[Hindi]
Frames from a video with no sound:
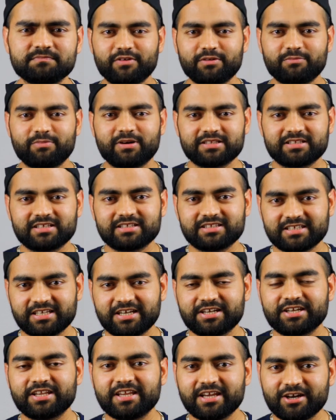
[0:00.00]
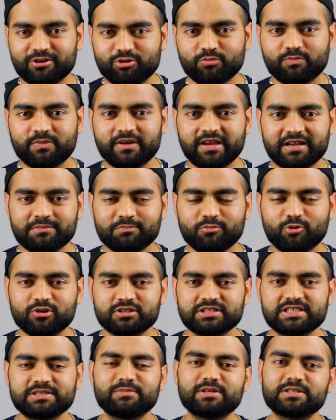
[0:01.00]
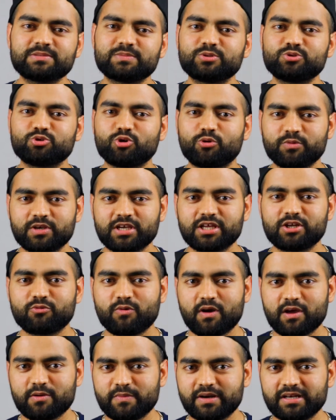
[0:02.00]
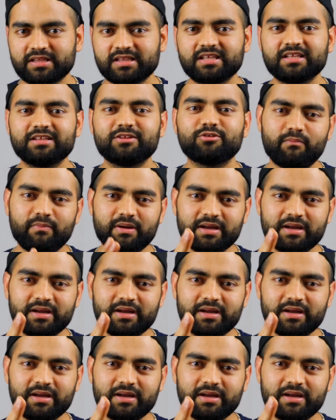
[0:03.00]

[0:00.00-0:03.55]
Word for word: फिर बात आती है टी आर टू पी आर पॉलिसी में इसमें जॉब की रिक्वायरमेंट थी